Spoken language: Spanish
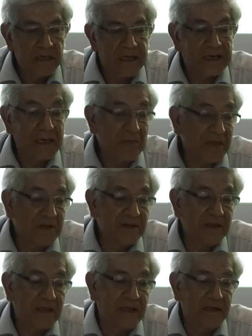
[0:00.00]

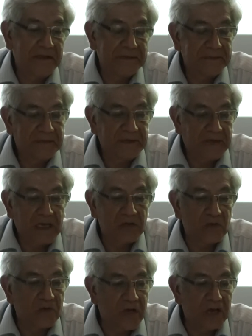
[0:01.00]
herramienta
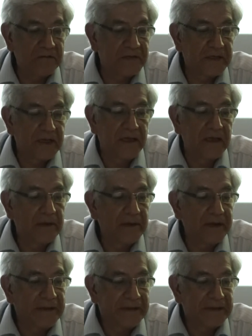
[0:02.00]
cartográfica
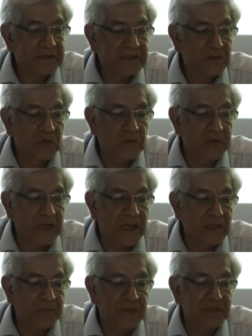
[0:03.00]
eh, sobre la
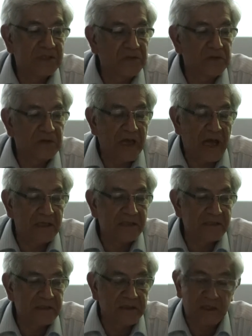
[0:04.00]
adaptación
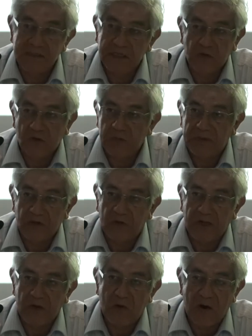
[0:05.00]
del sector
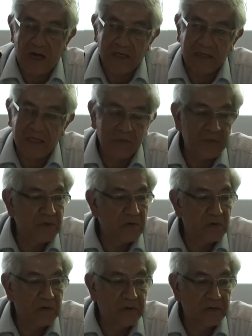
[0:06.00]
petrolero al
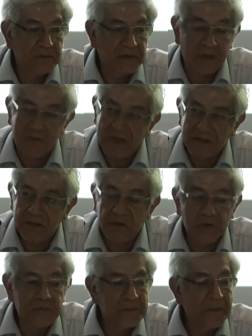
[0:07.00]
cambio
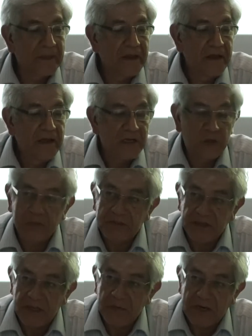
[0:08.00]
climático y
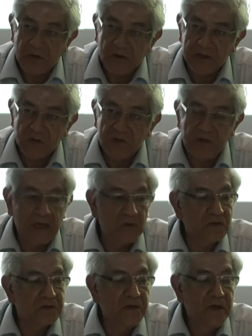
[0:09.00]
obtener varios
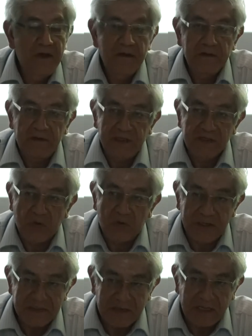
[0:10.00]
resultados de
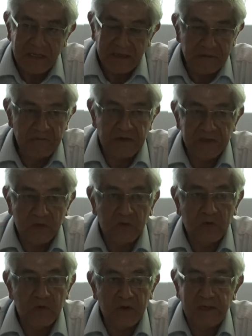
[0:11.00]
sobre esta
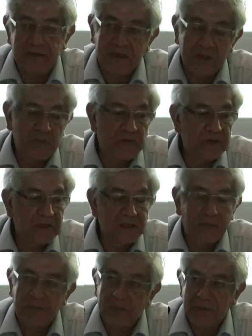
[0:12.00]
infraestructura tan importante
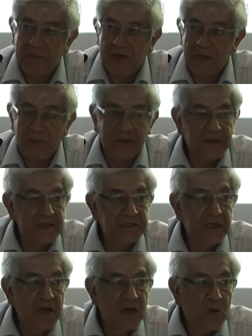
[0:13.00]
para el país,
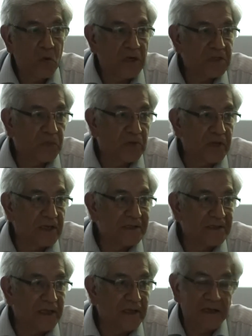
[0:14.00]
cuáles pudieran
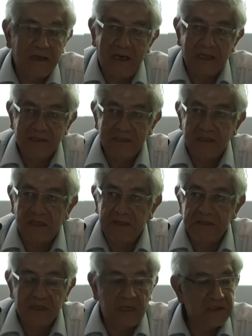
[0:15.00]
ser las
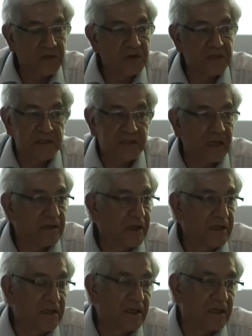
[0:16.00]
instalaciones
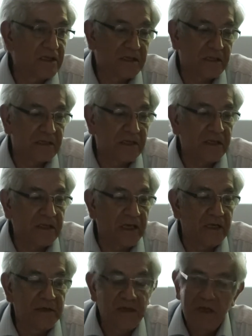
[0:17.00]
estratégicas que
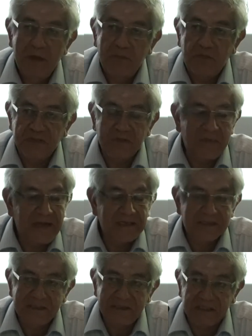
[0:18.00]
estarían pues,
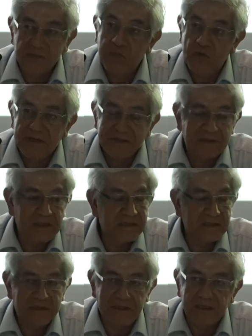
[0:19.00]
más
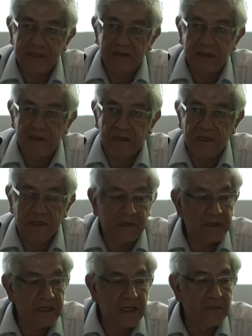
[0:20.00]
expuestas y que
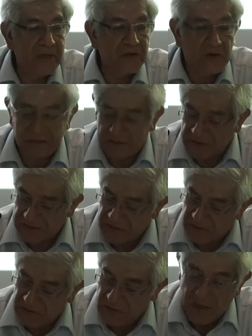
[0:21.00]
requerirían mayor
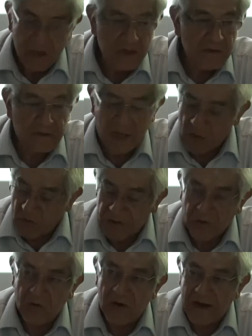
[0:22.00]
atención de
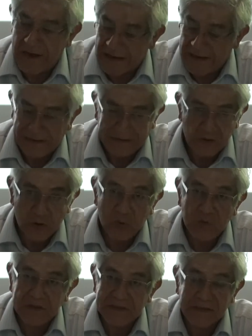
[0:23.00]
acuerdo a
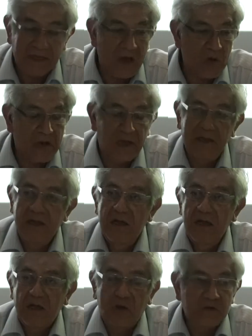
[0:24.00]
cómo es que
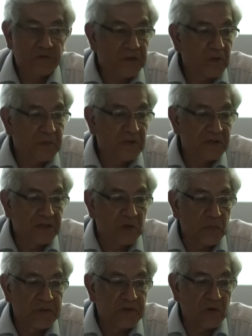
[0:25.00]
ahora los fenómenos
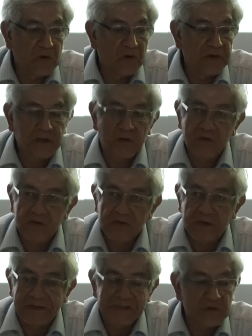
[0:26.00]

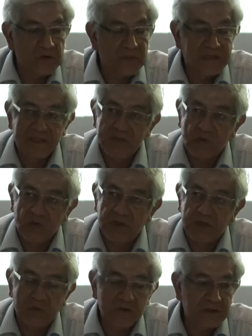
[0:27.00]
hidrometeorológicos son más
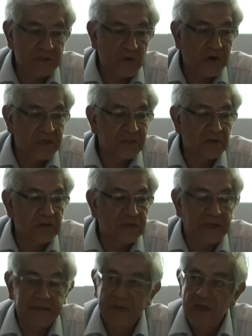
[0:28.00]
destructivos y
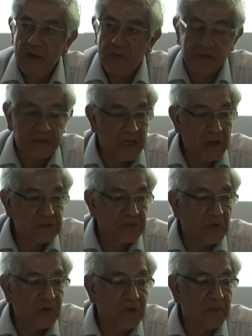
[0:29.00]
ocasionan pues, graves
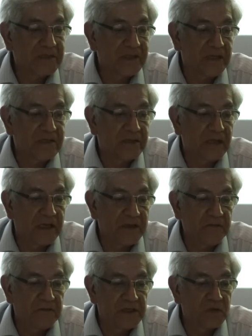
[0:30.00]
problemas a esta
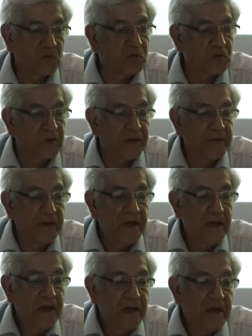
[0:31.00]
infraestructura.
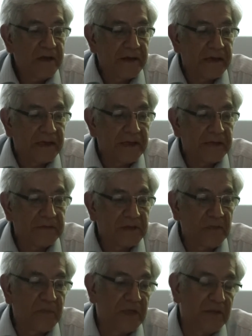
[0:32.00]
Eh,
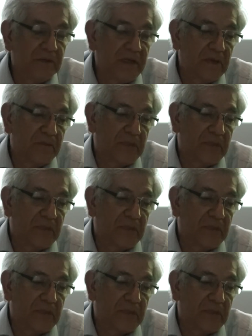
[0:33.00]
también